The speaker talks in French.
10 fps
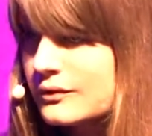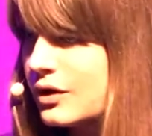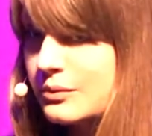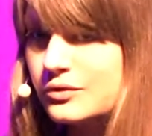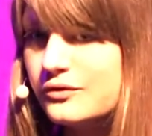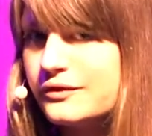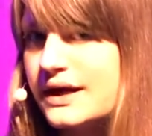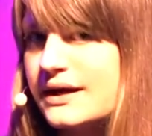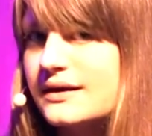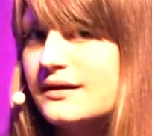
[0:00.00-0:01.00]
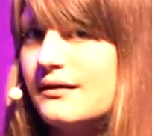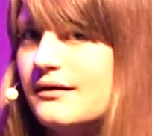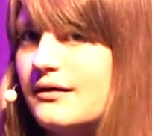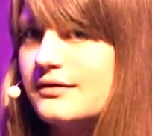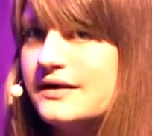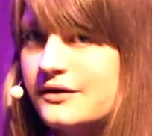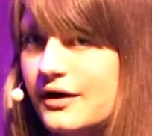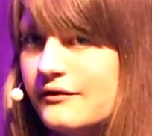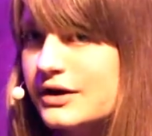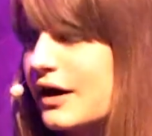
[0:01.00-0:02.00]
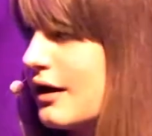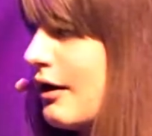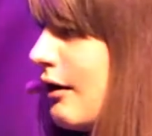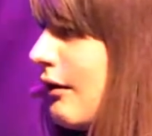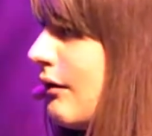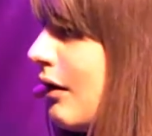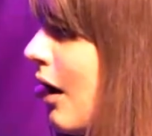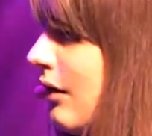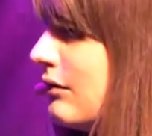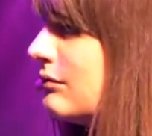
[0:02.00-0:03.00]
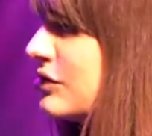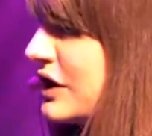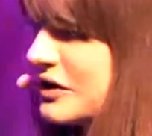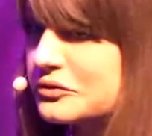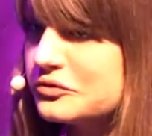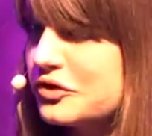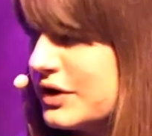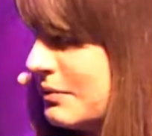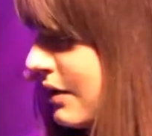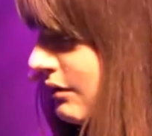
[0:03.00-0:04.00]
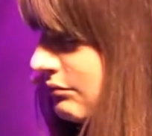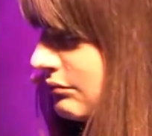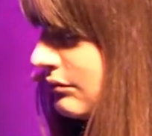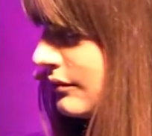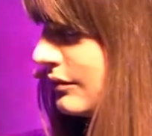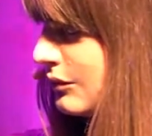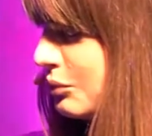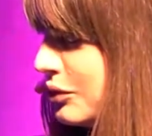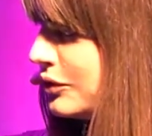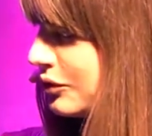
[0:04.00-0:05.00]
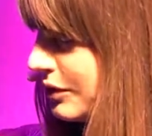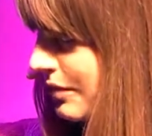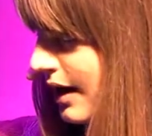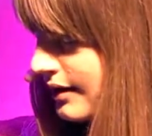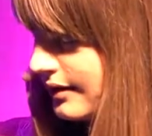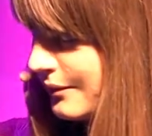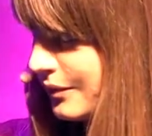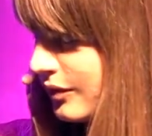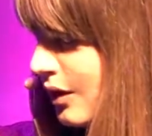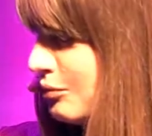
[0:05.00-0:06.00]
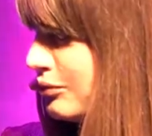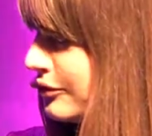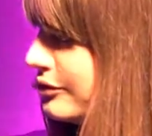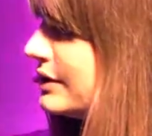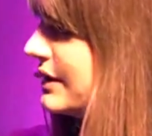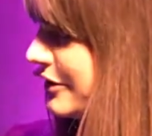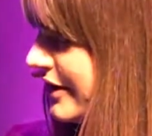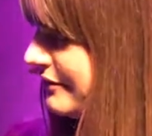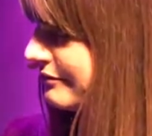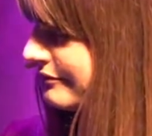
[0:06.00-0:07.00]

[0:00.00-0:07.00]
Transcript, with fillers: comme on le ferait euh, d'ailleurs avec un, quelqu'un qu'on ne connaît pas. Plus on lui parle, plus il connaît.